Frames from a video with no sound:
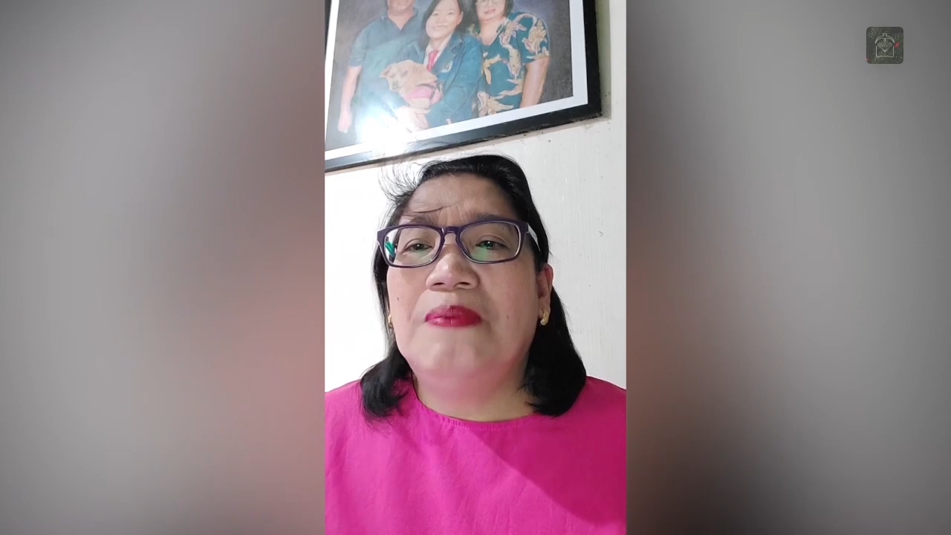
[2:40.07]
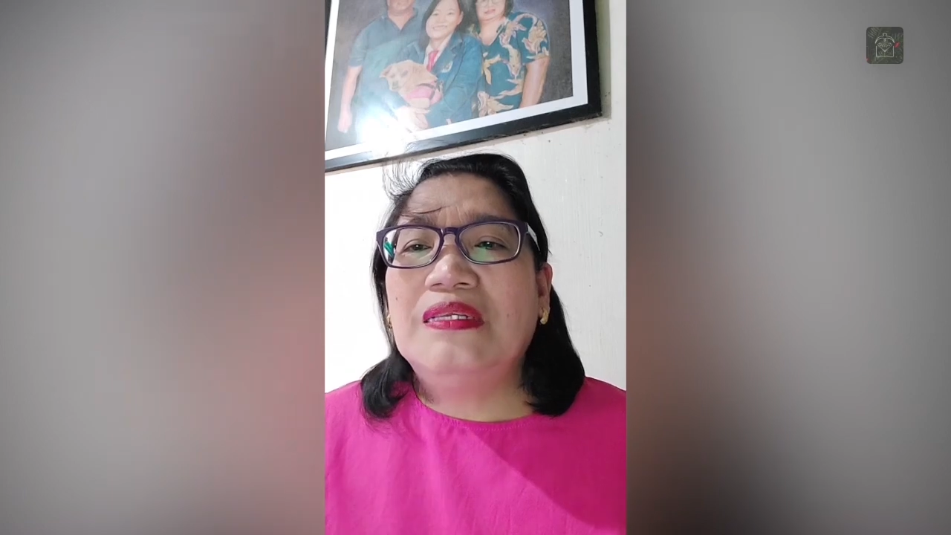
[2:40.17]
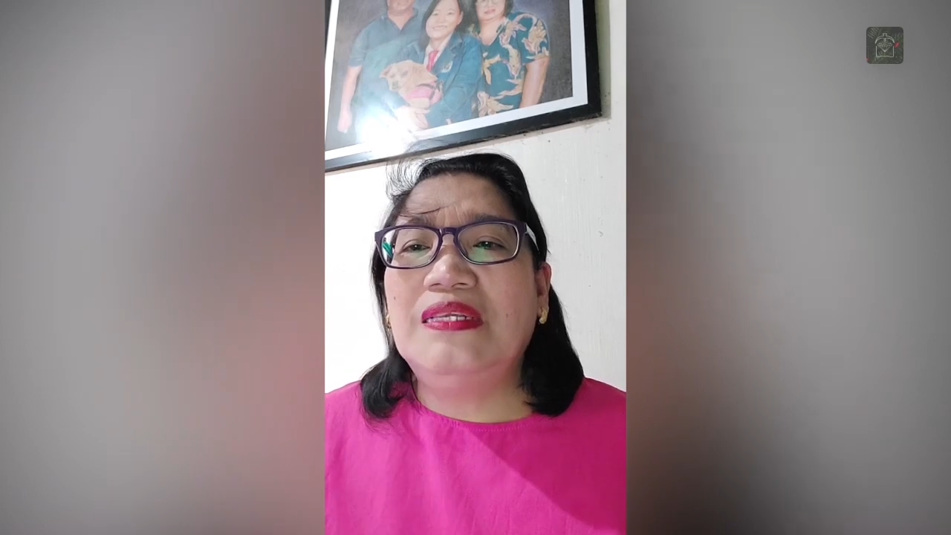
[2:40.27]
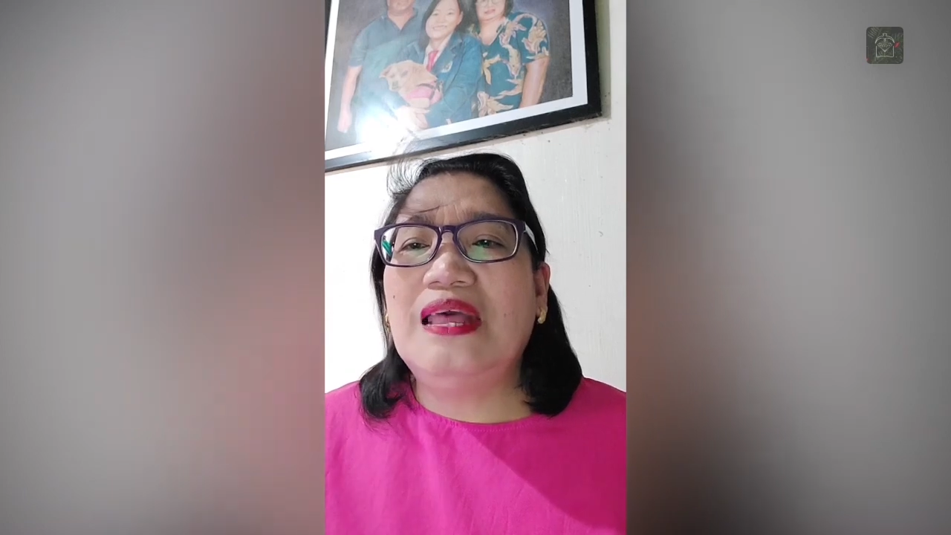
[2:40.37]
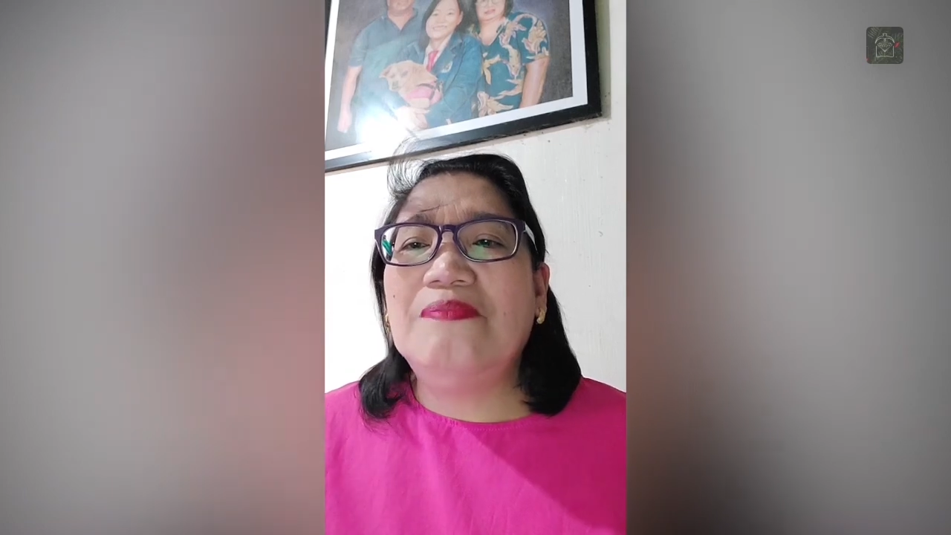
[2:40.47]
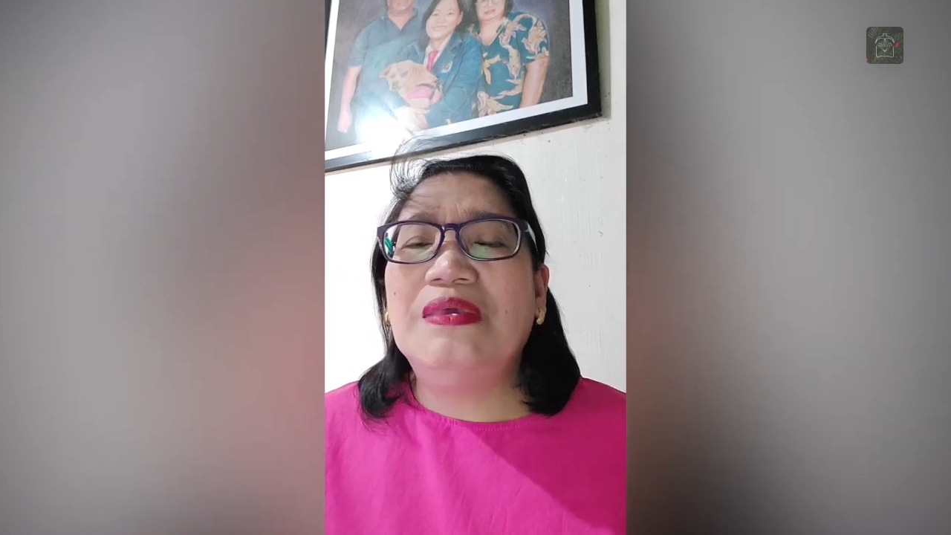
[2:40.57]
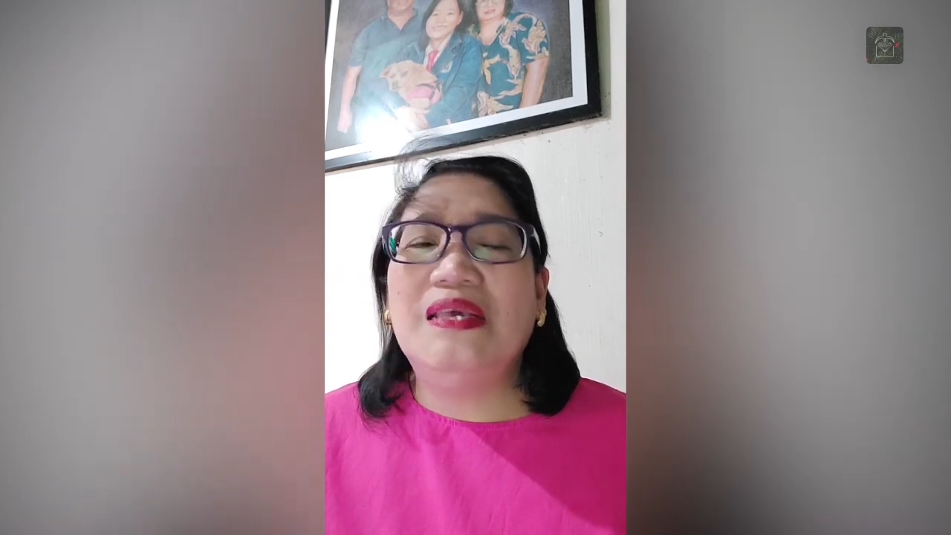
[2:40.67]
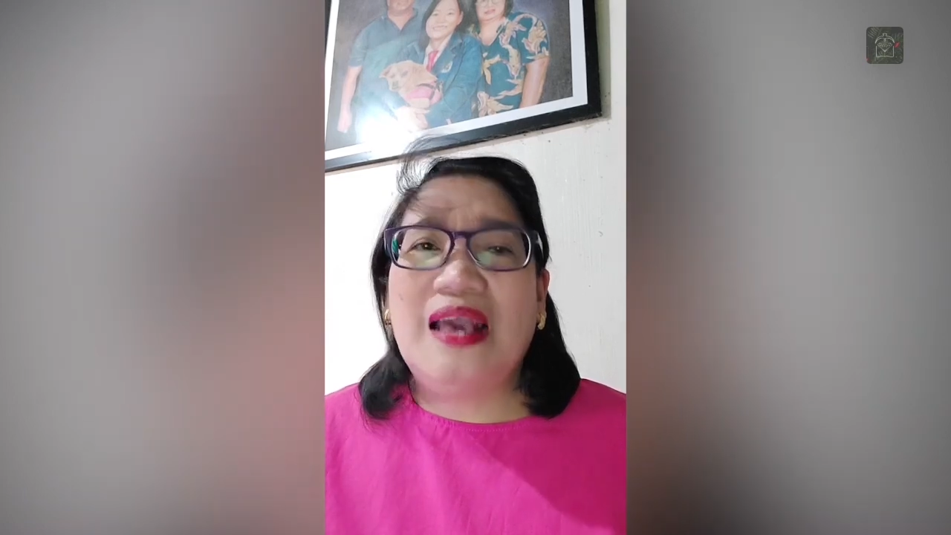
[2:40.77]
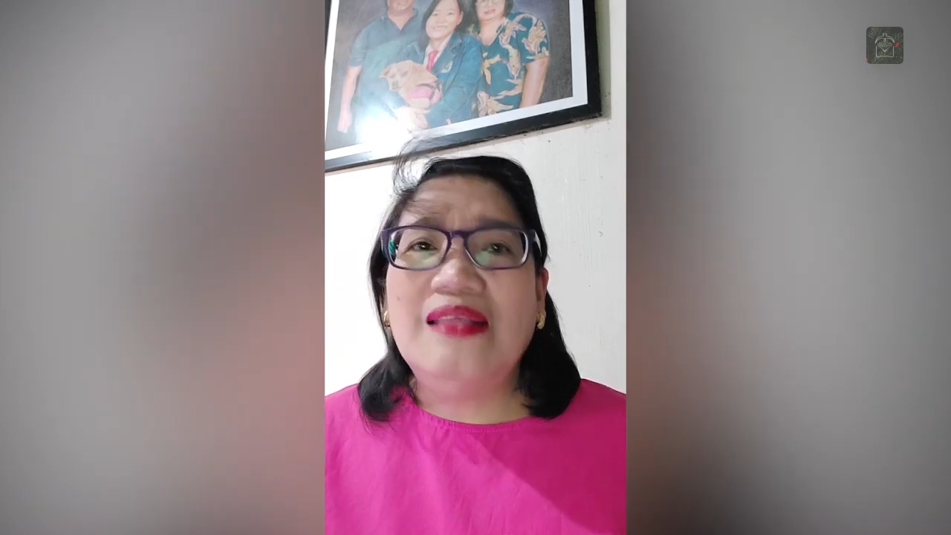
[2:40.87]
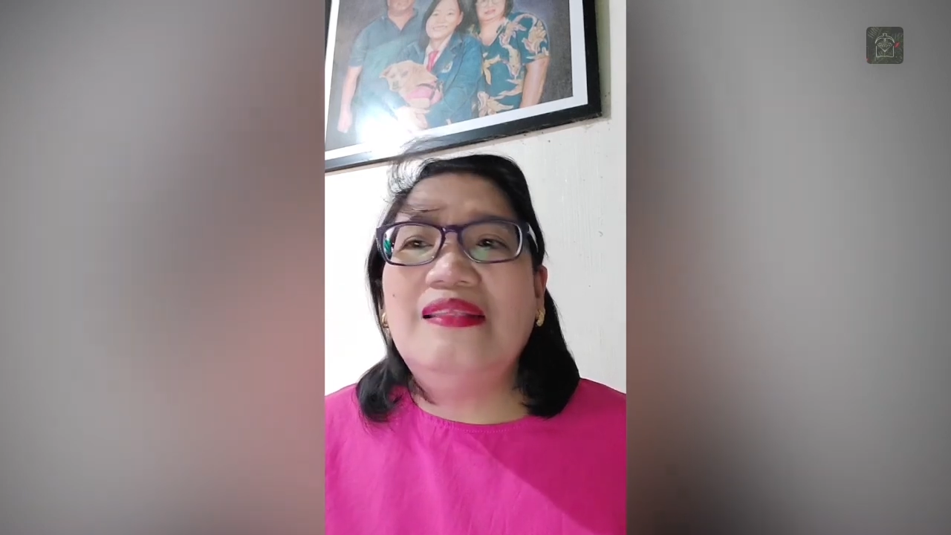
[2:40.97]
pag
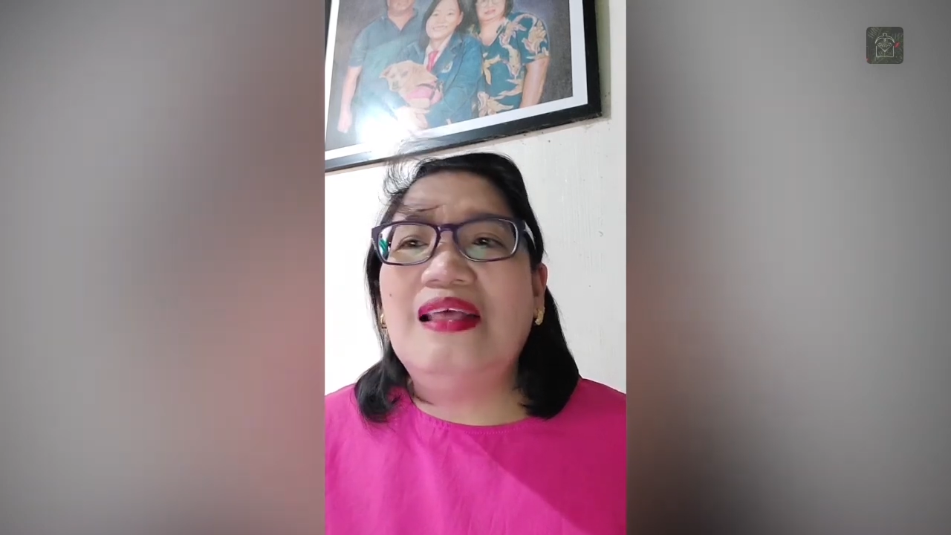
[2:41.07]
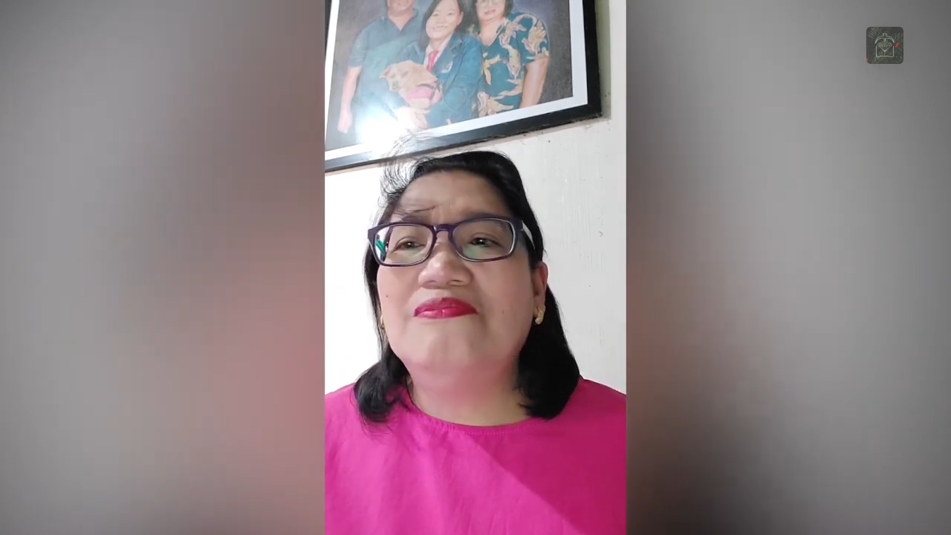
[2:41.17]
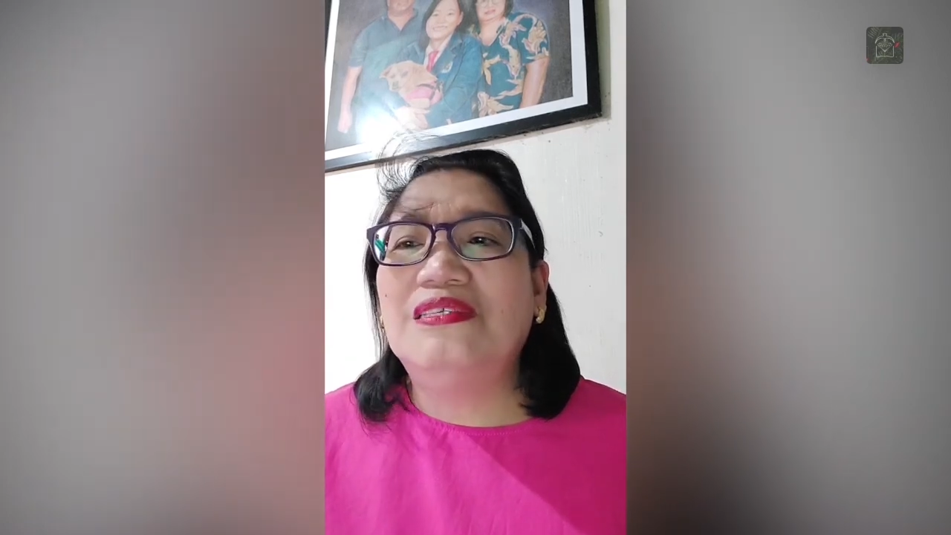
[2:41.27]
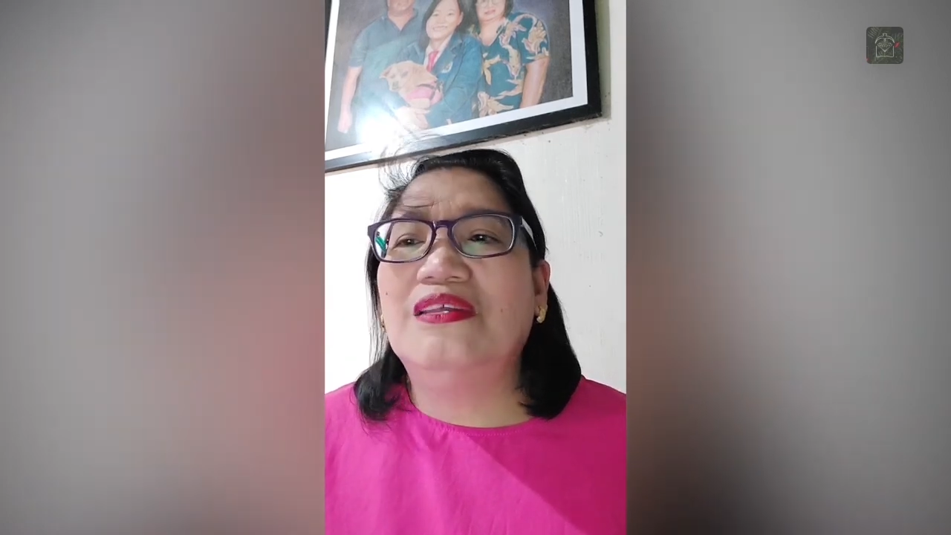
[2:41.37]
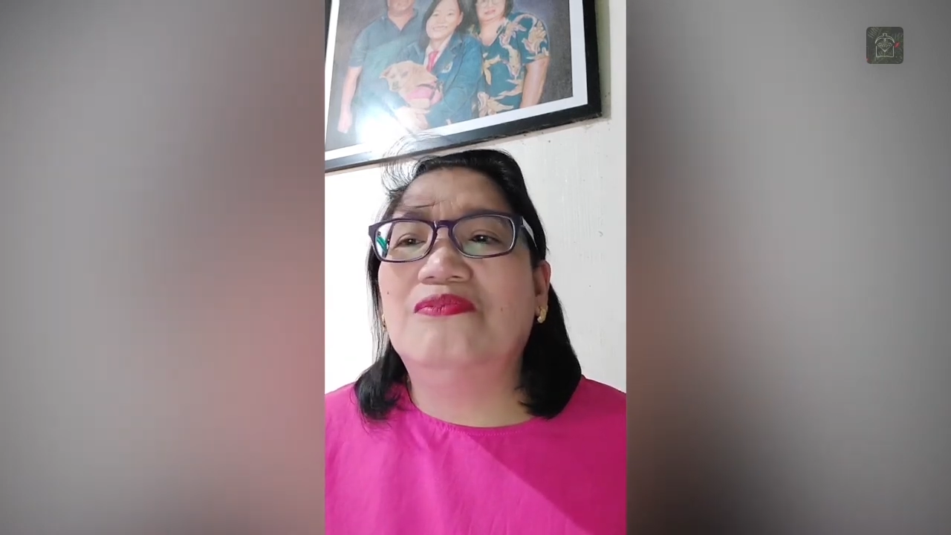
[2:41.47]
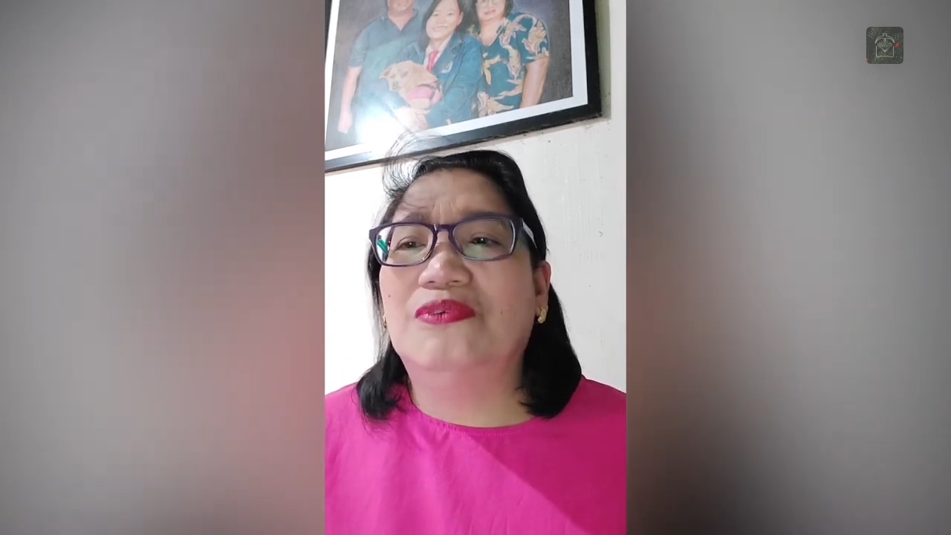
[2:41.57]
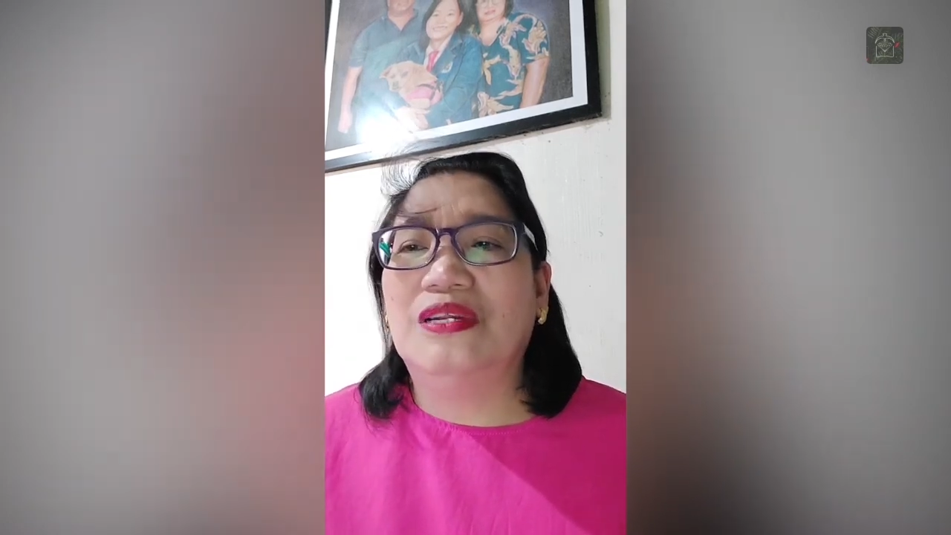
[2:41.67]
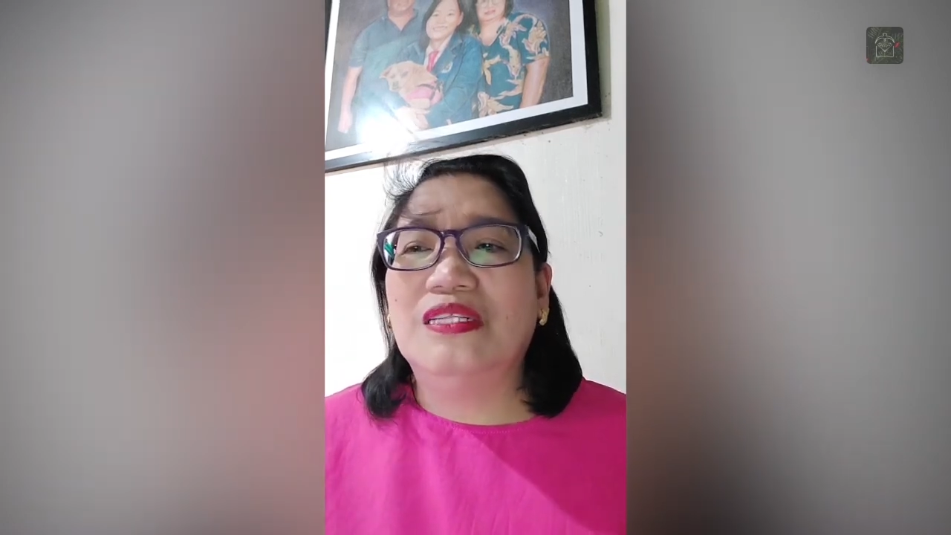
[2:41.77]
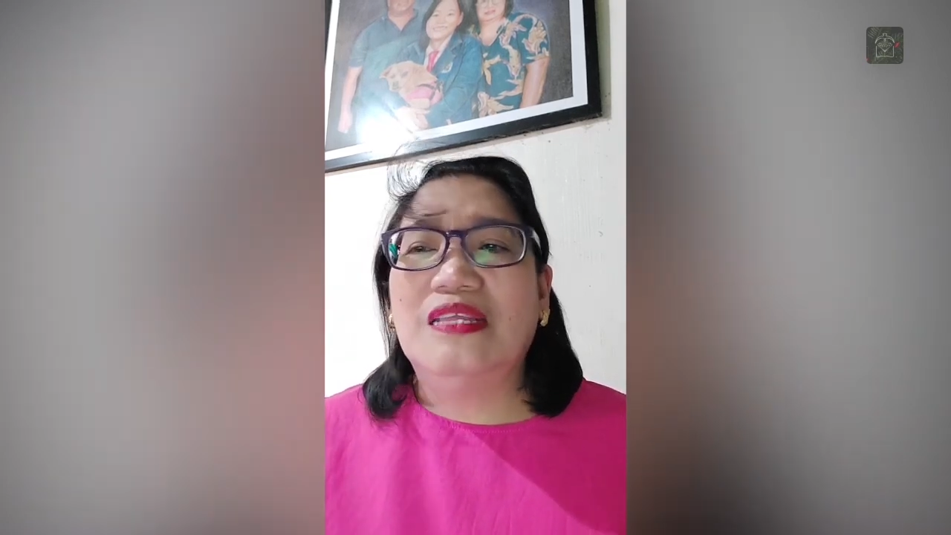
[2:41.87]
sinabing God loves the world,